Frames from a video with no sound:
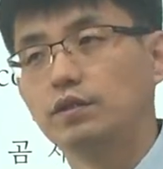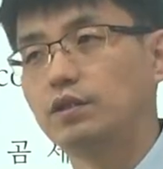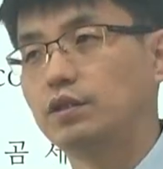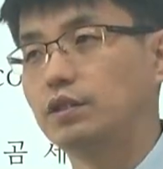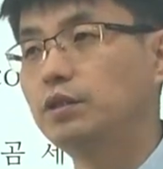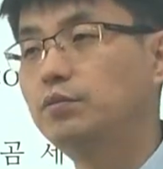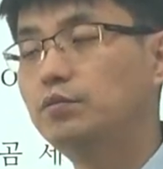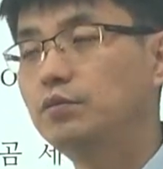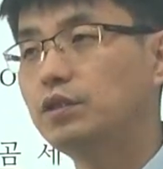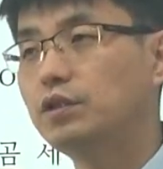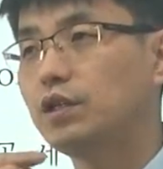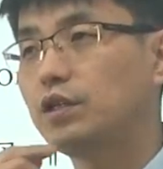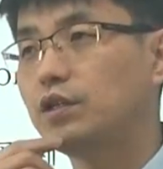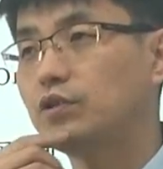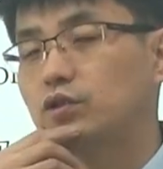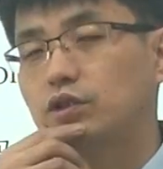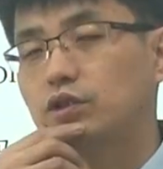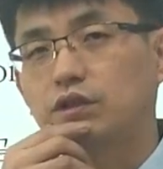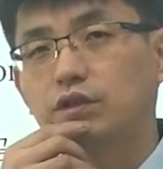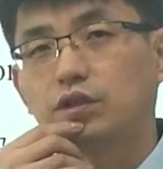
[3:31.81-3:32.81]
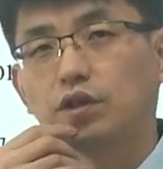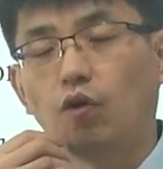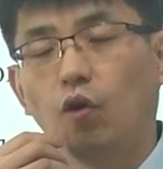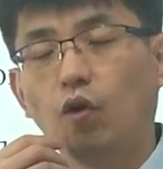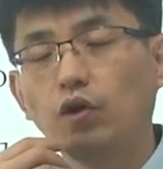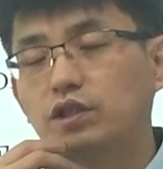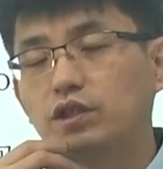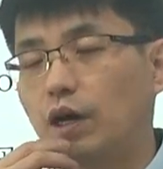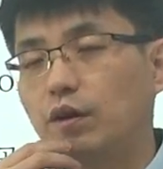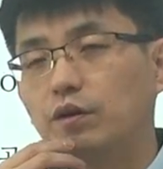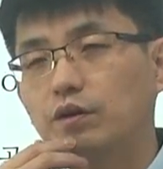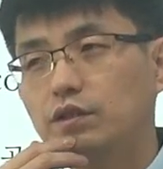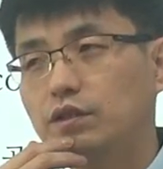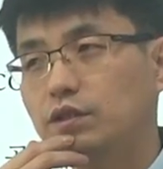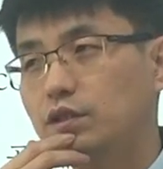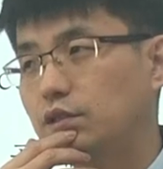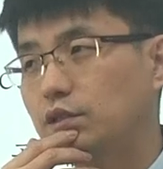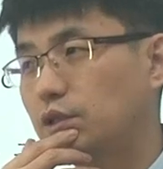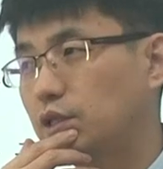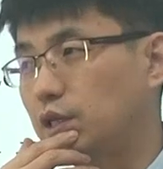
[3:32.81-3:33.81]
침대에서 거의 자,
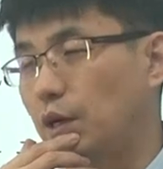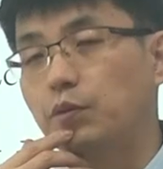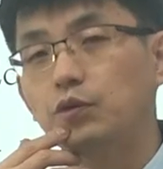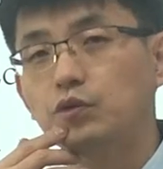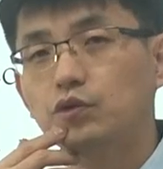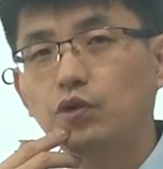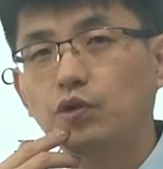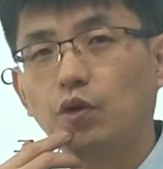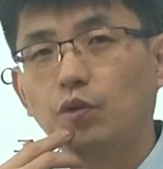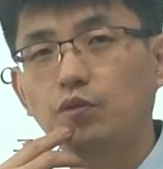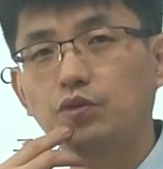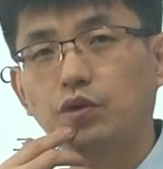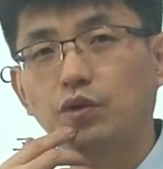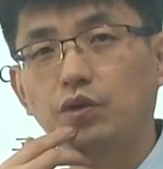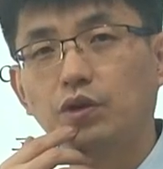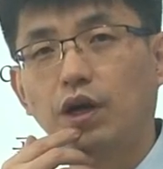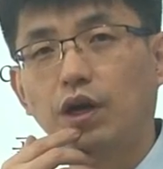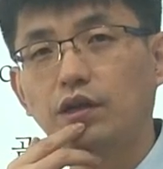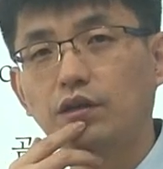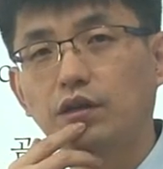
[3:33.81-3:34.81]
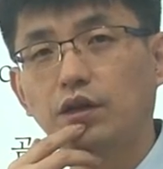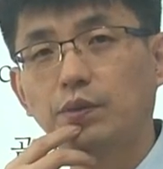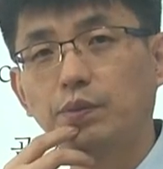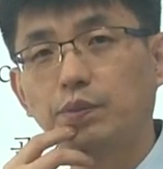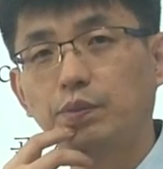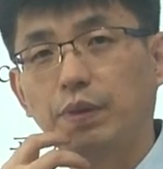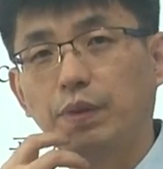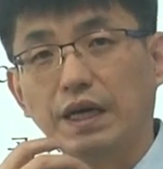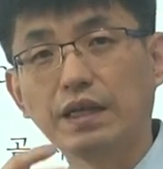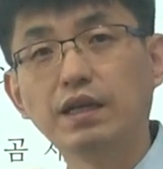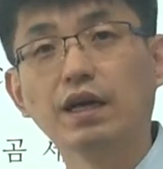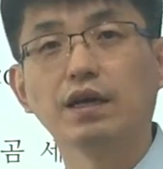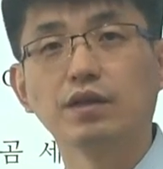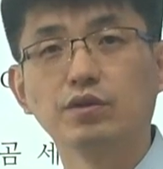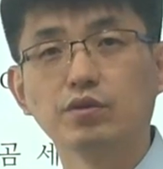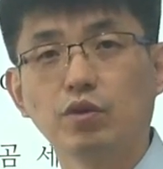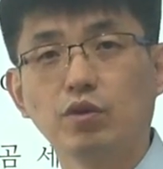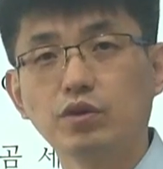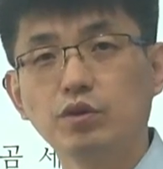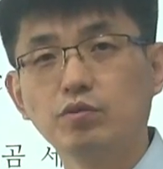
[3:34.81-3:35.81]
자본 적이 없어요 다 그냥
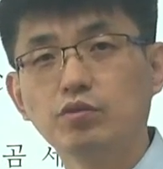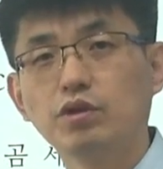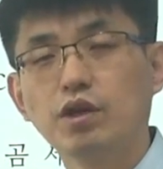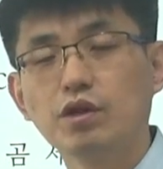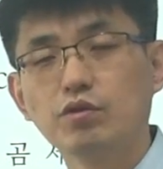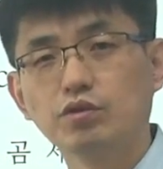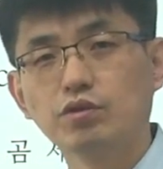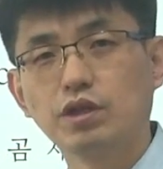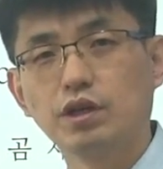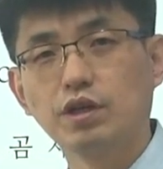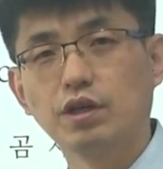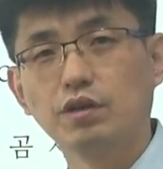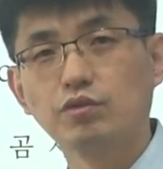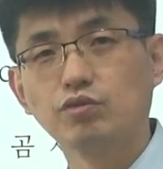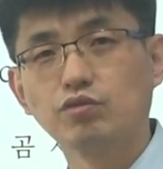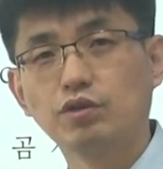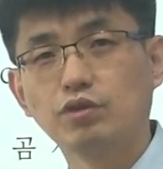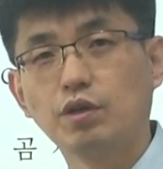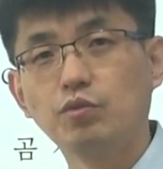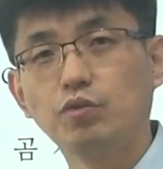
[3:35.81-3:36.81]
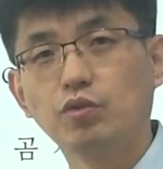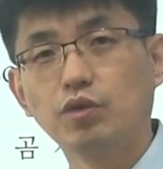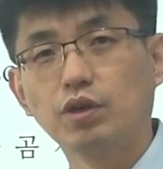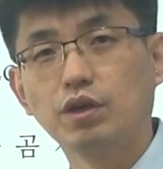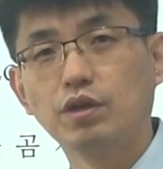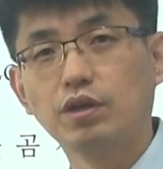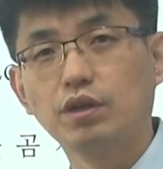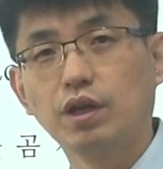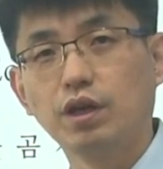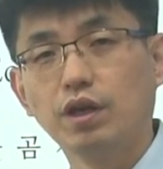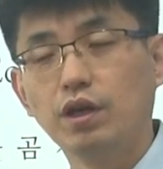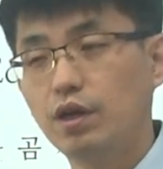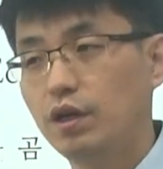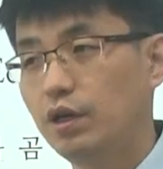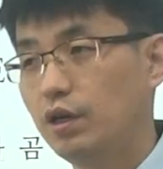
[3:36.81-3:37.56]
바닥에서 이불 깔고 자가지고 잘 모르겠는데